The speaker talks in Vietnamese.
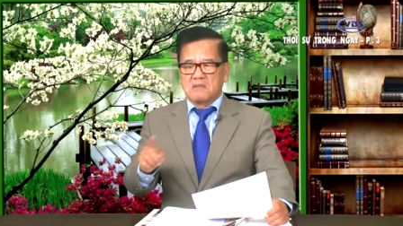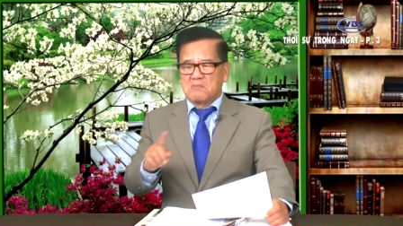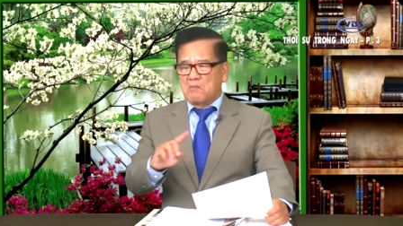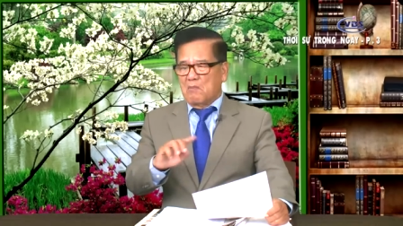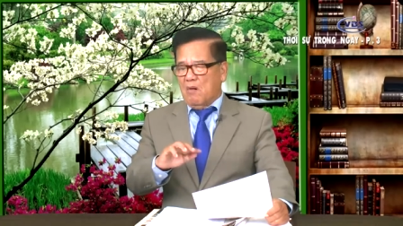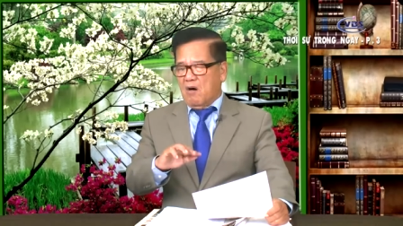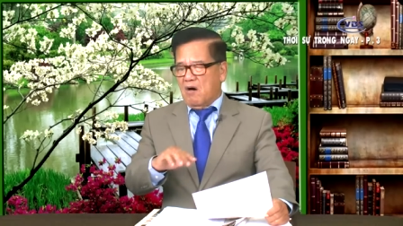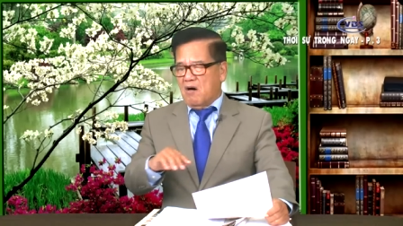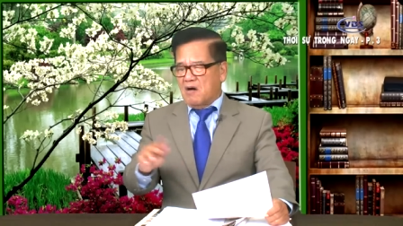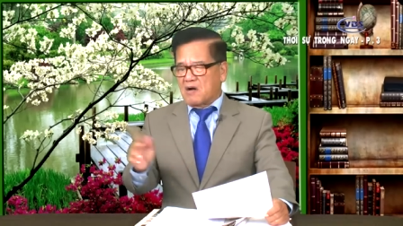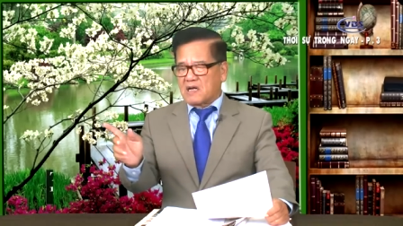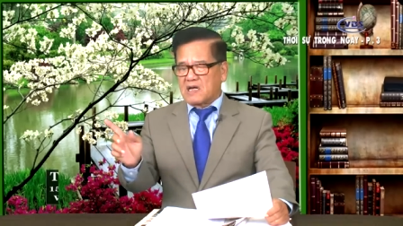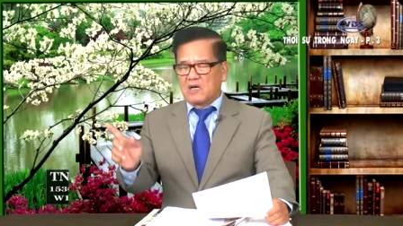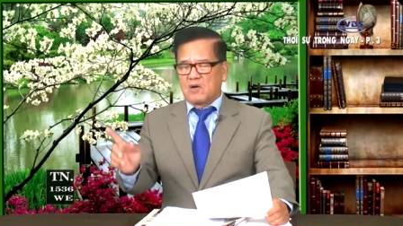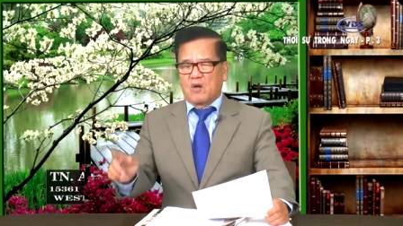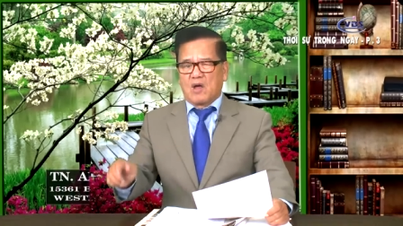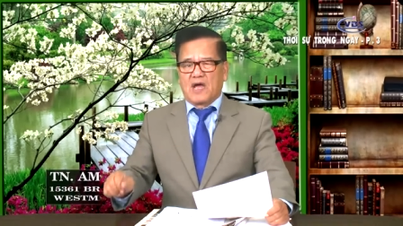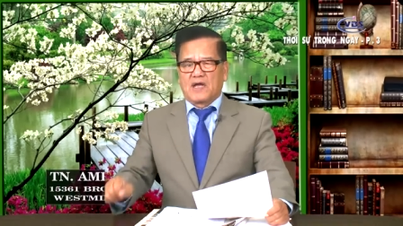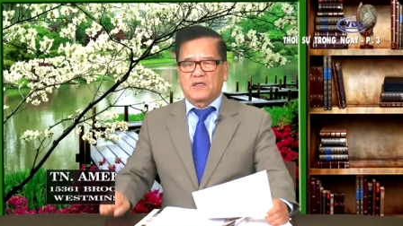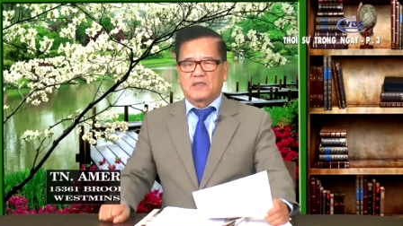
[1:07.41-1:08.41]
bỏ cái
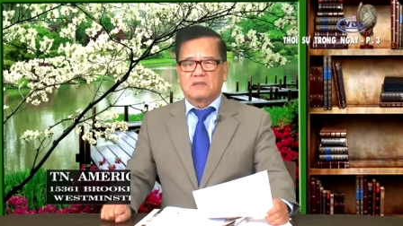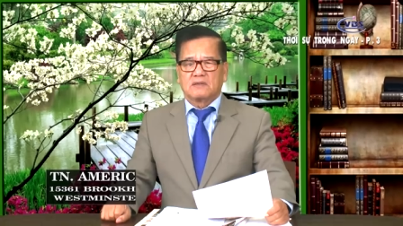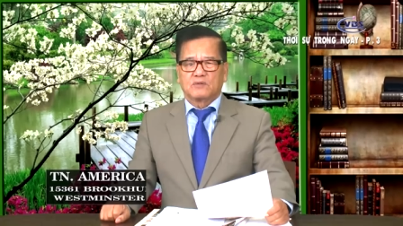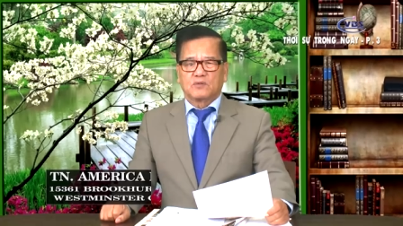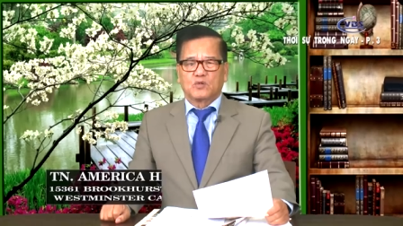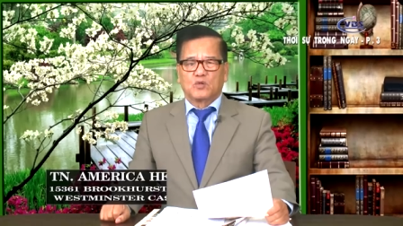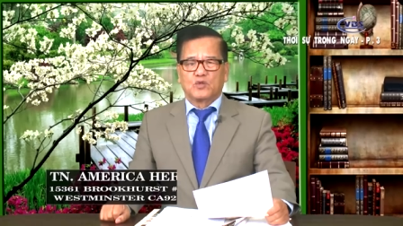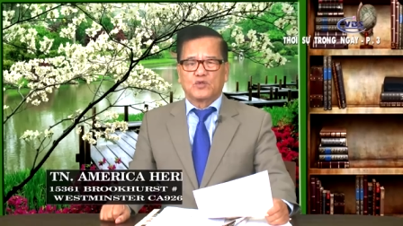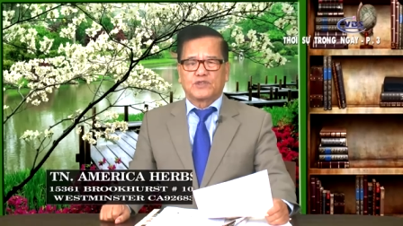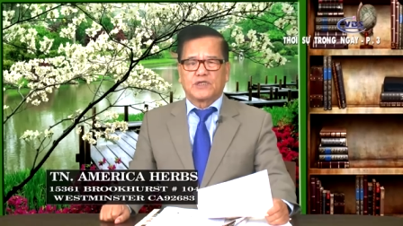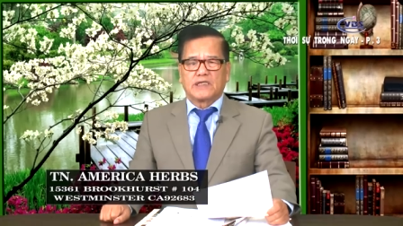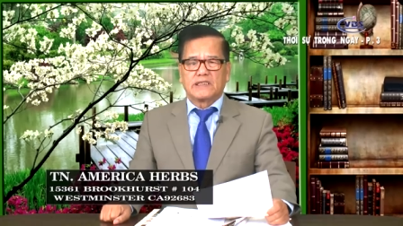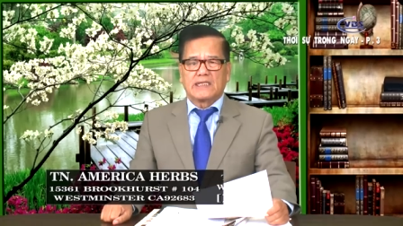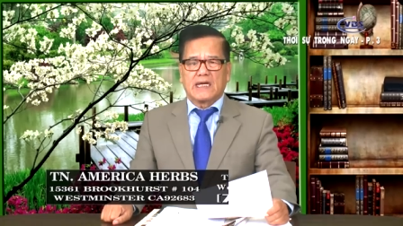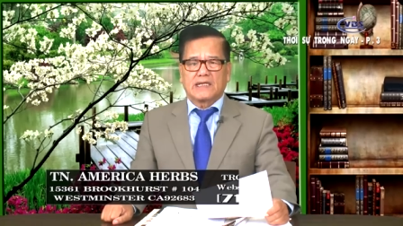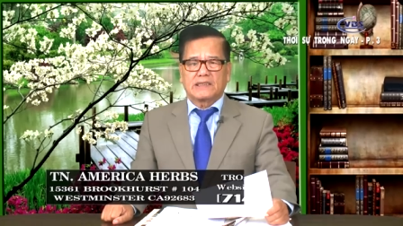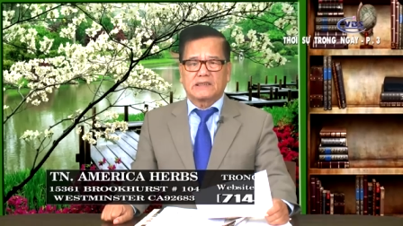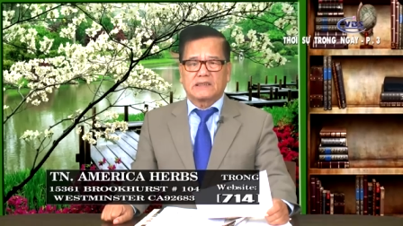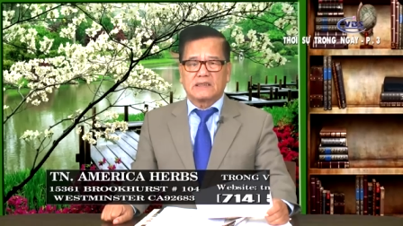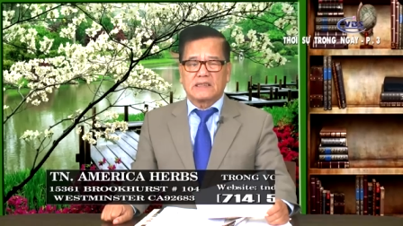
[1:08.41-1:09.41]
loại tù chính
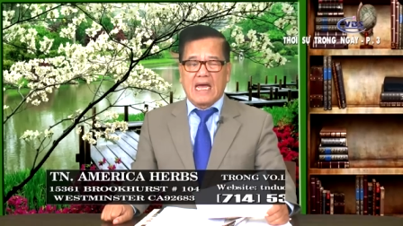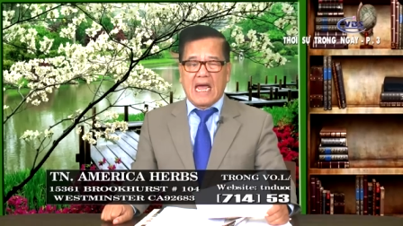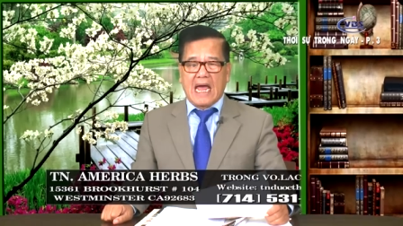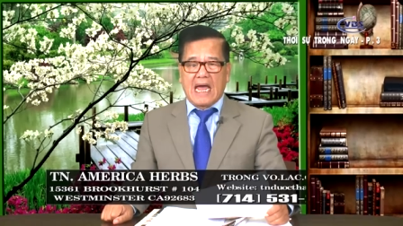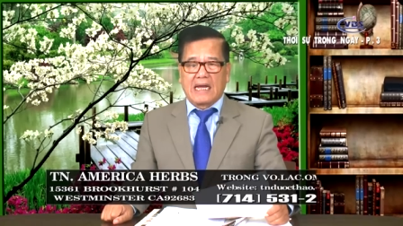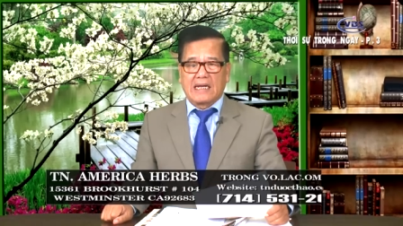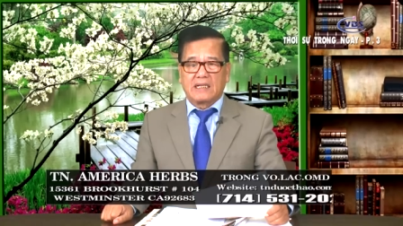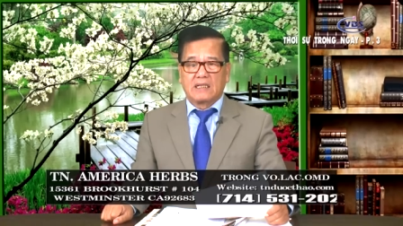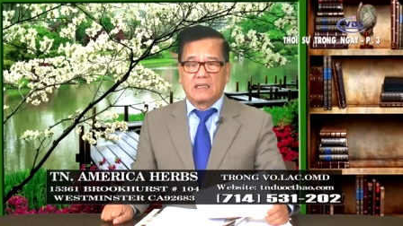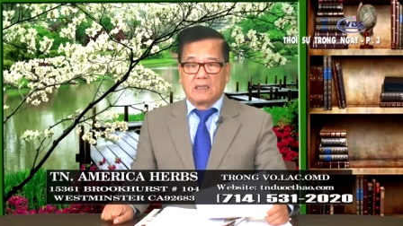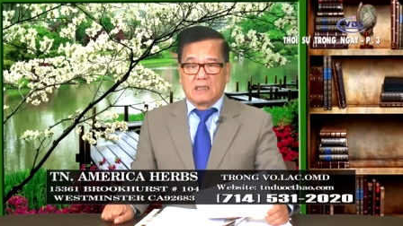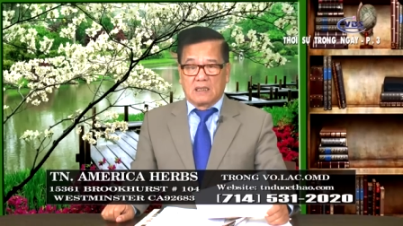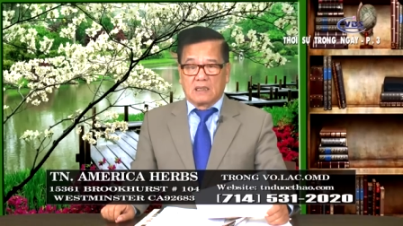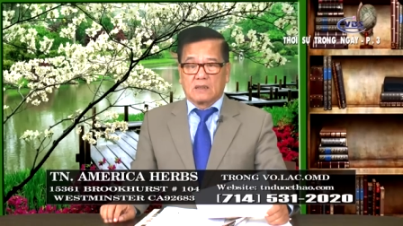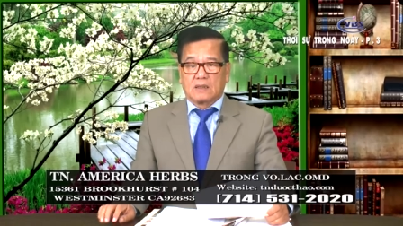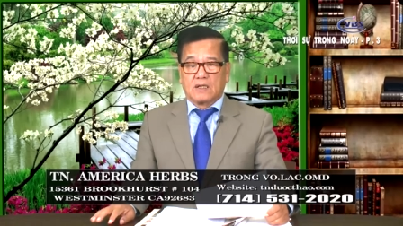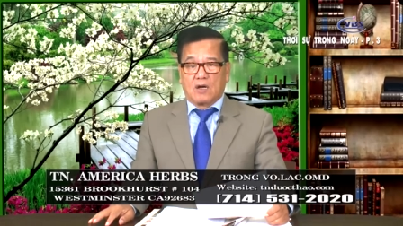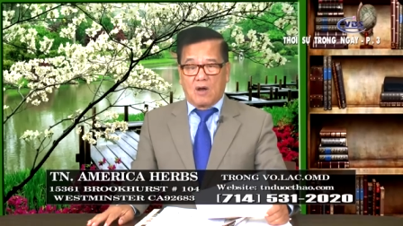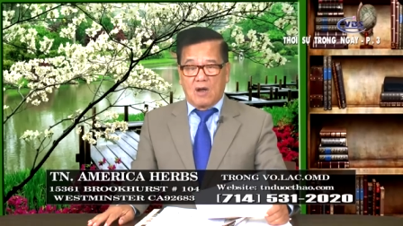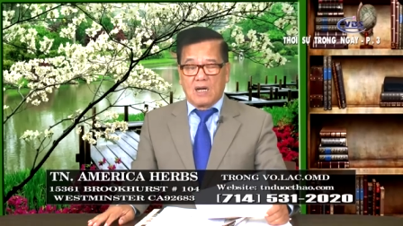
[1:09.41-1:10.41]
án thứ hai,
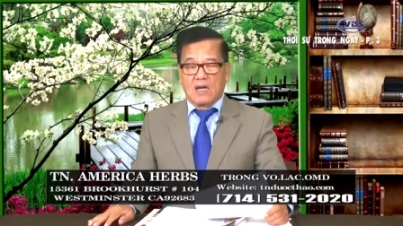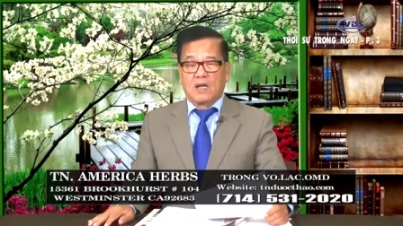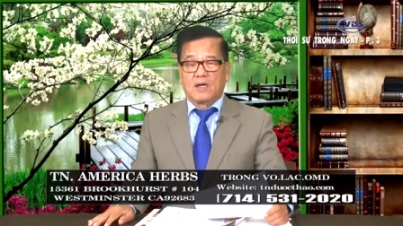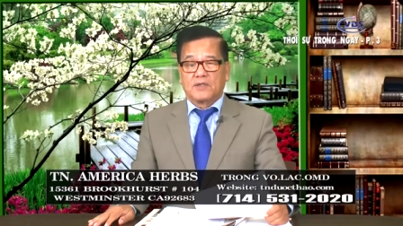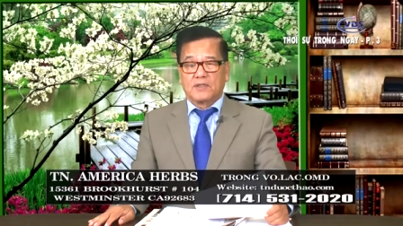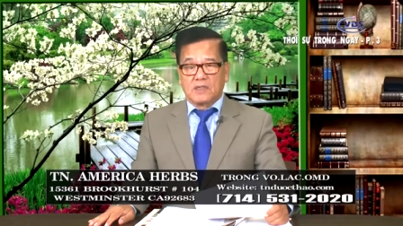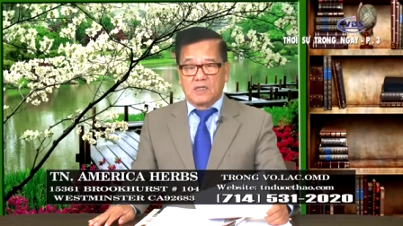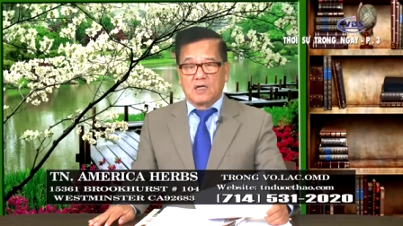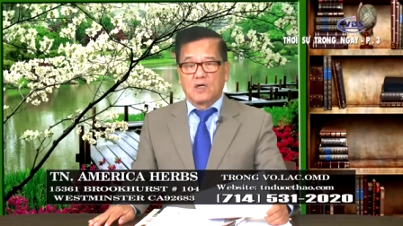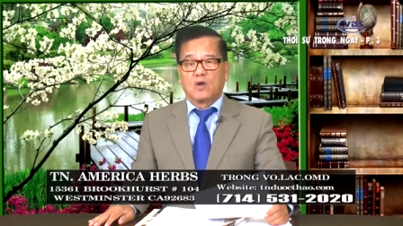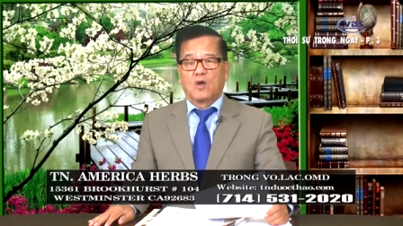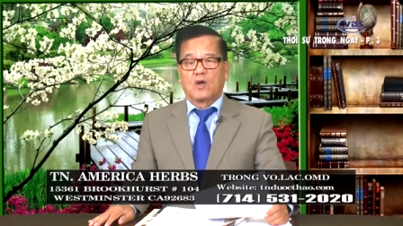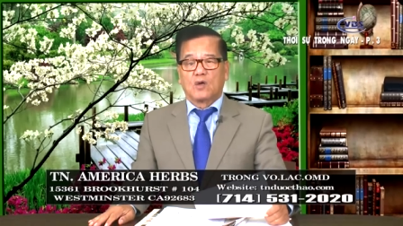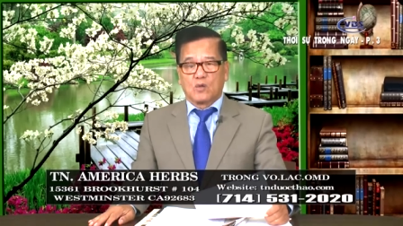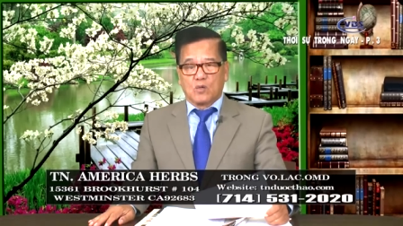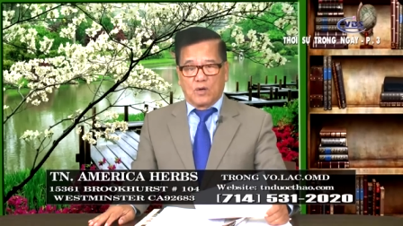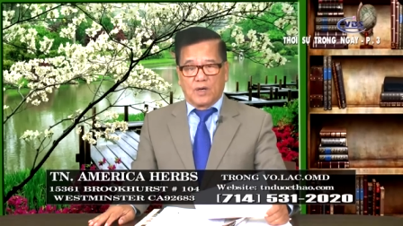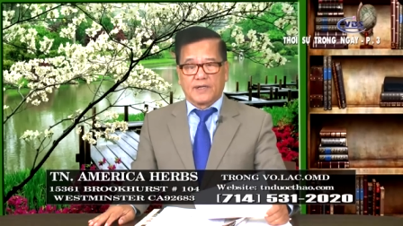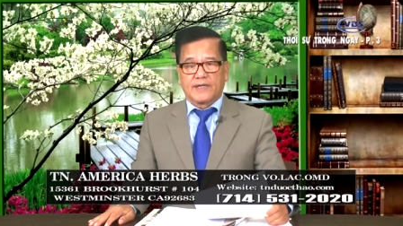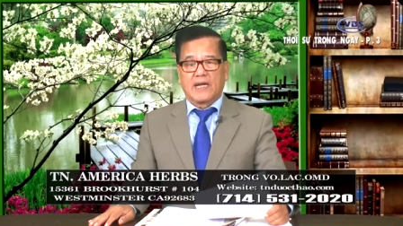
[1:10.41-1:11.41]
đó là đường lối
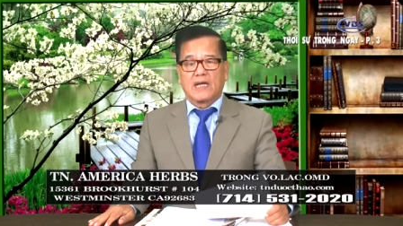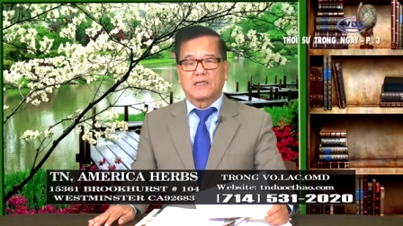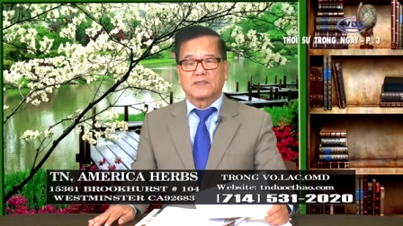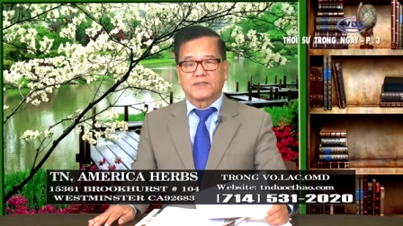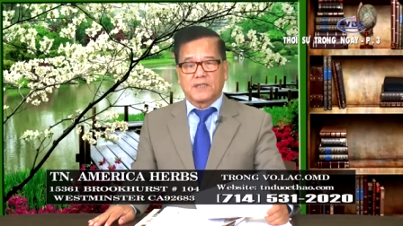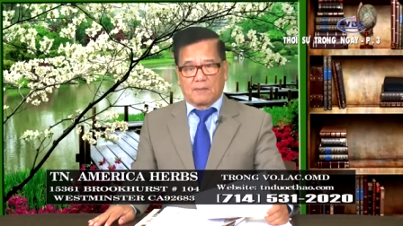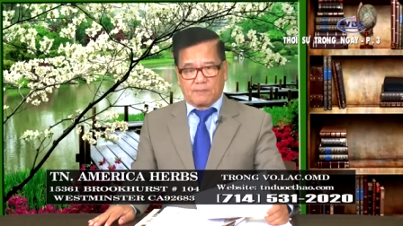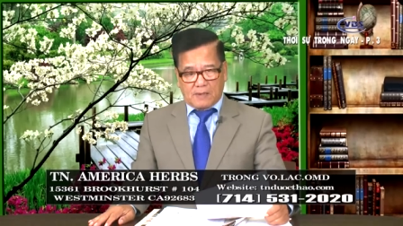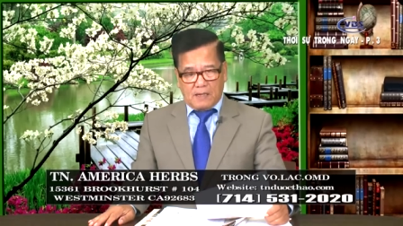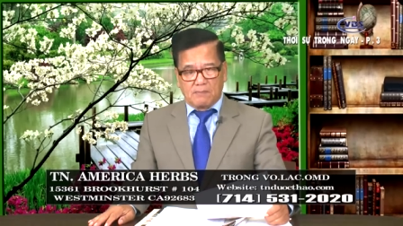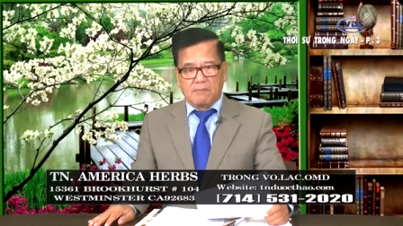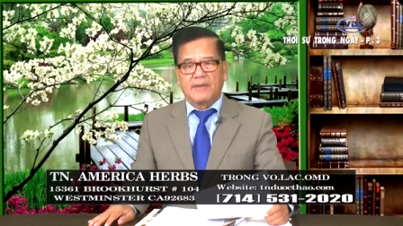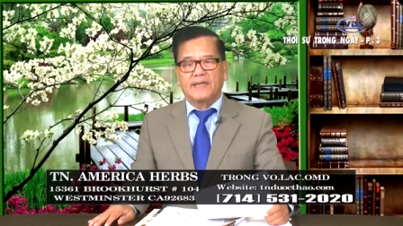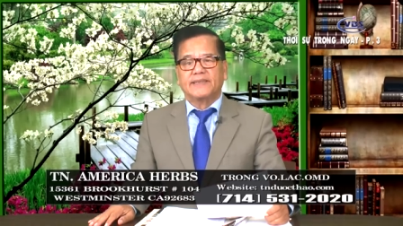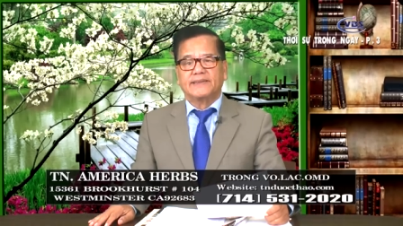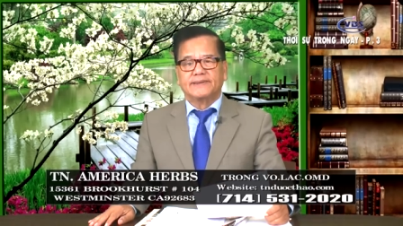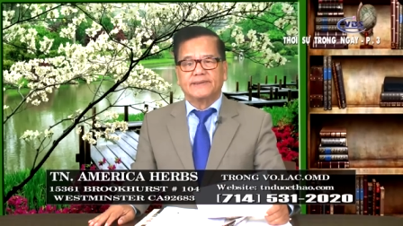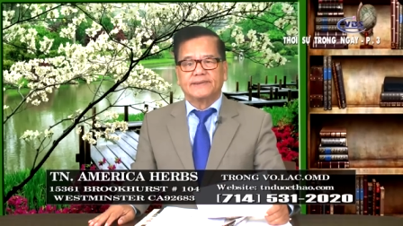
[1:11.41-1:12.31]
của thằng Tập Cận Bình.